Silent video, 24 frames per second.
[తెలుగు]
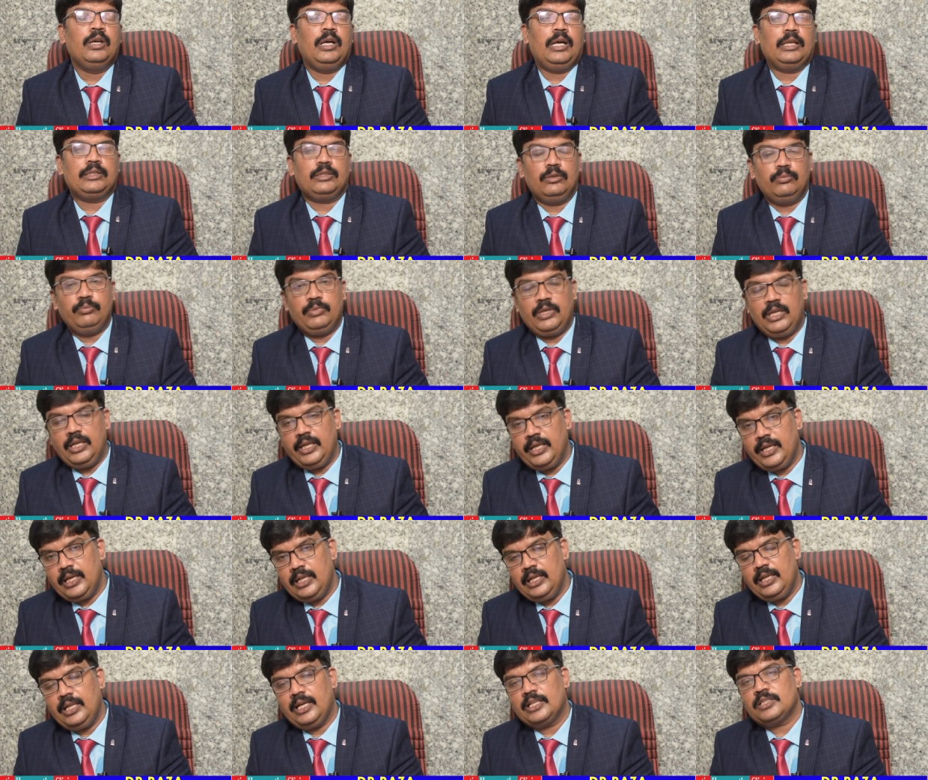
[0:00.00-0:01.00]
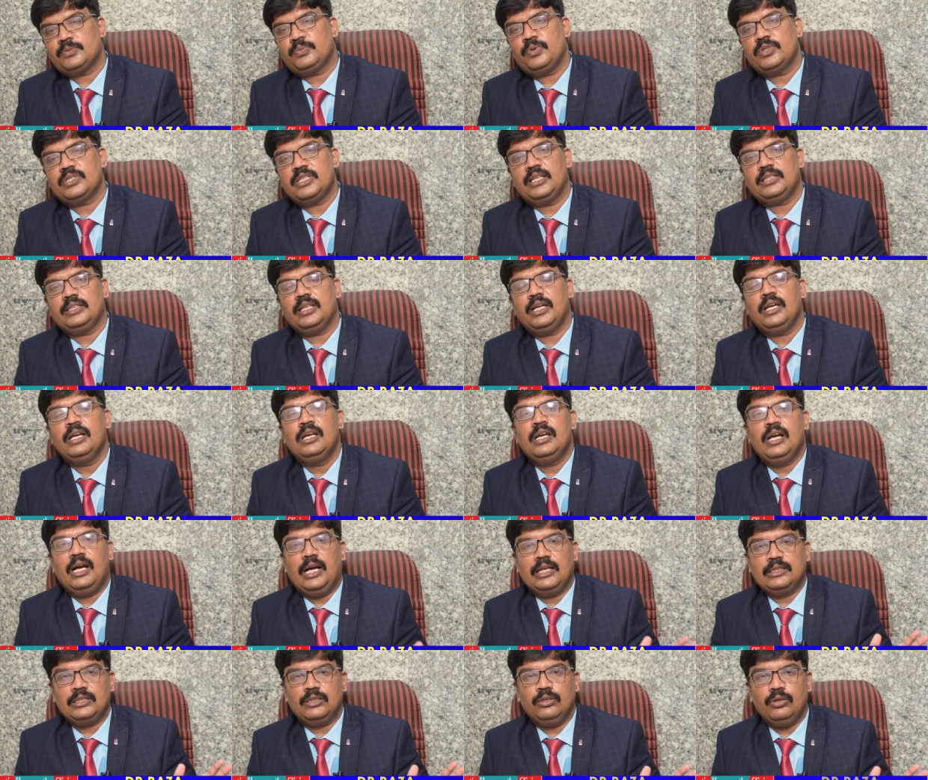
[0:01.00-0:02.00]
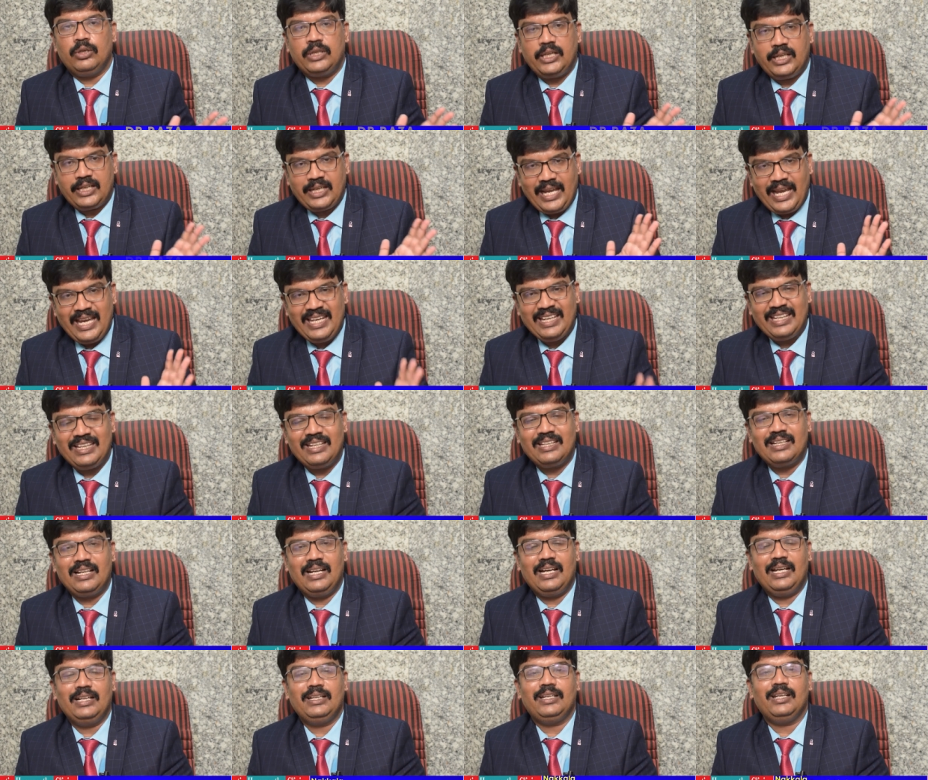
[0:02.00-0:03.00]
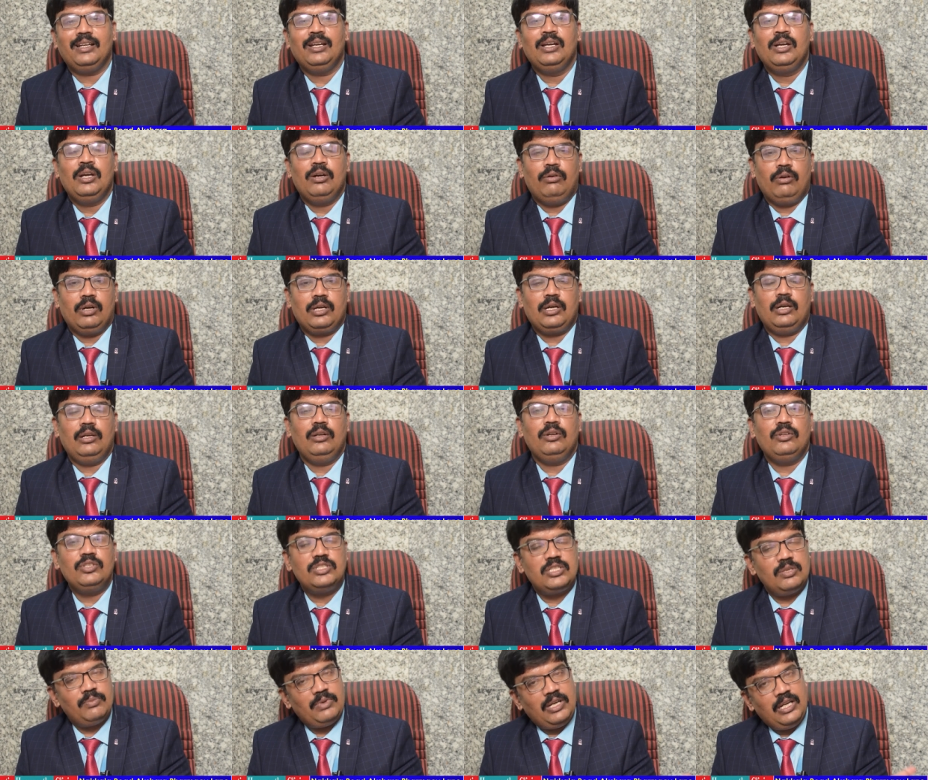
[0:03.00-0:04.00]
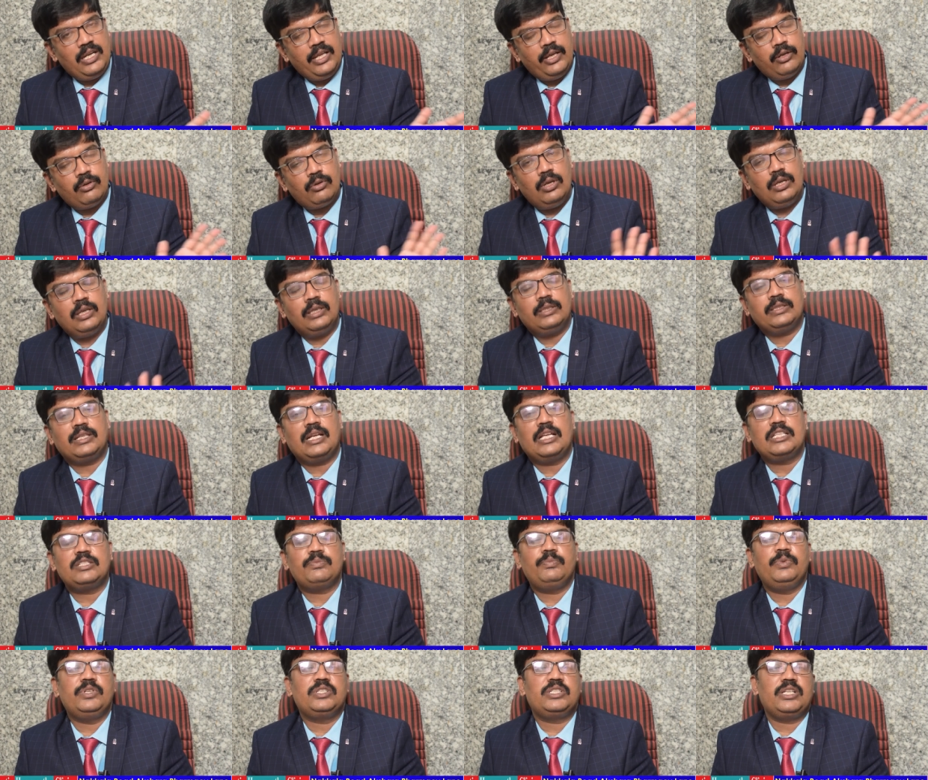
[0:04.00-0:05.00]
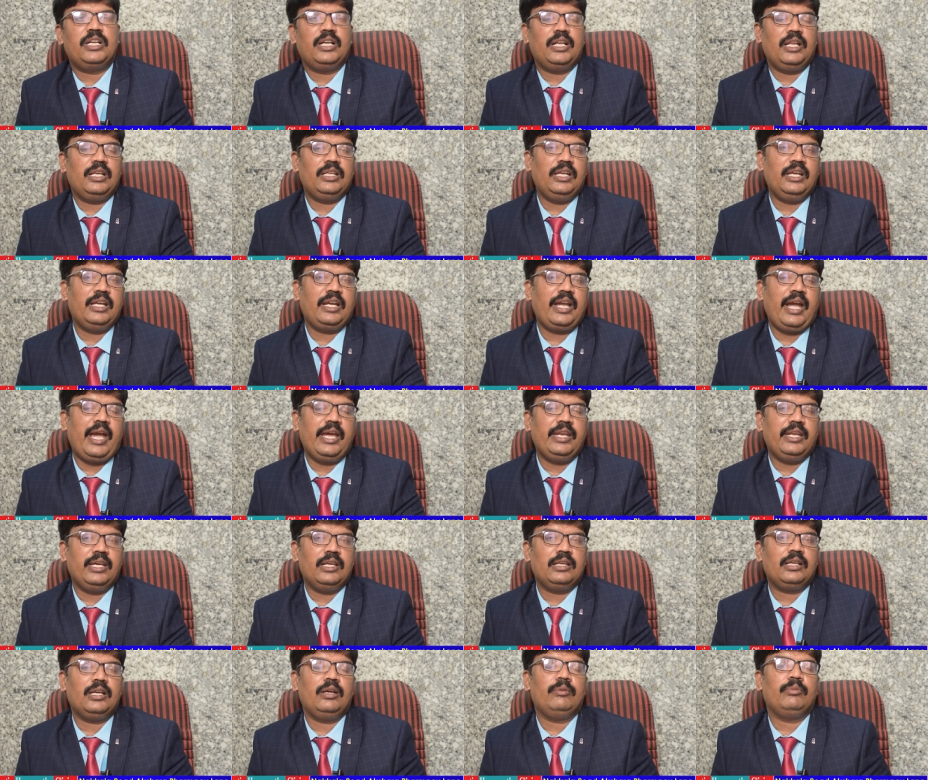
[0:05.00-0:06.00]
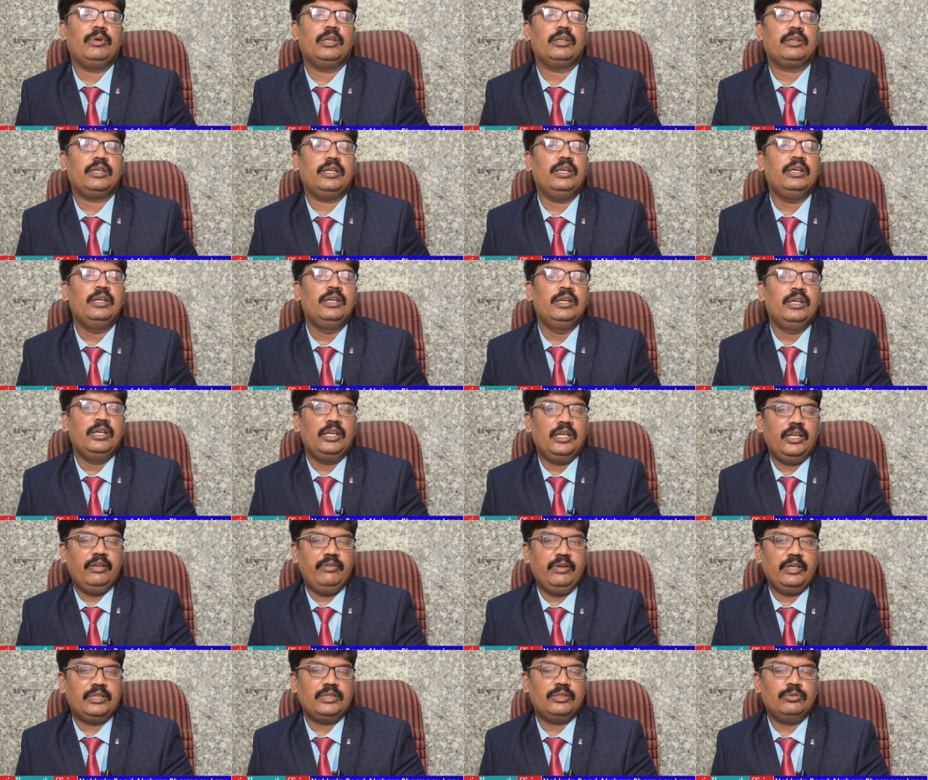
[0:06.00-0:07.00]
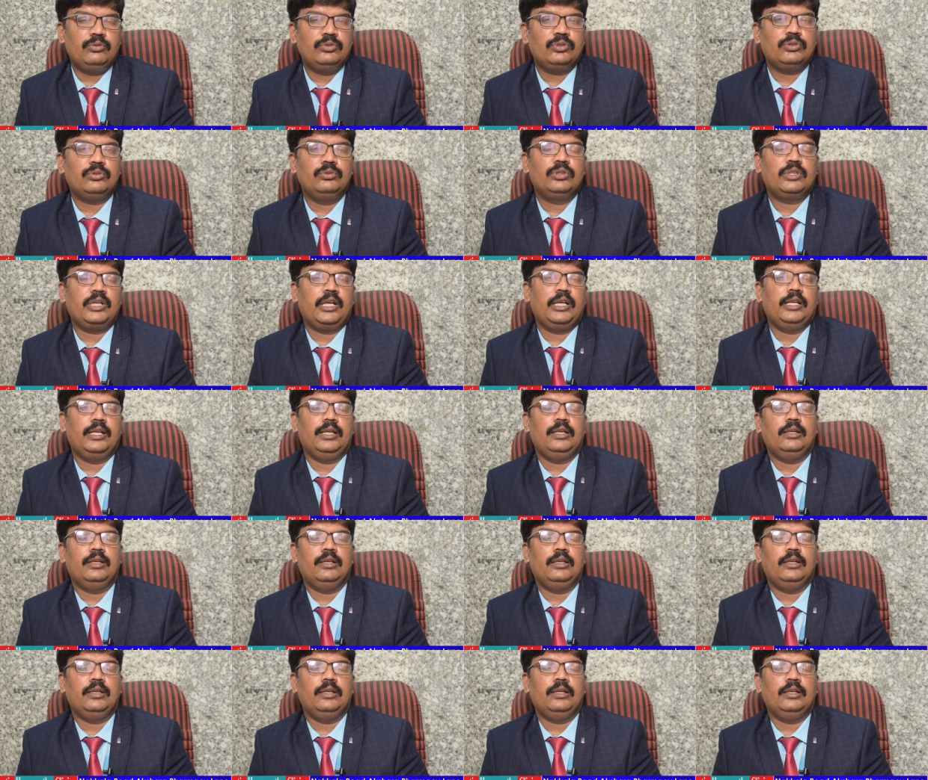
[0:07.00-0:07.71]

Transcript: అతను మళ్ళీ వెళ్ళి ఎక్స్పోజ్ అయితే అతను ఒక క్యారియర్గా అంటే ఒకళ్ళ నుంచి మళ్ళీ ఇంకోళ్ళకి ట్రాన్స్మిట్ చేయడానికి ఈ క్యారియర్గా మనకి ఈ వ్యక్తి ఉంటూ ఉంటాడు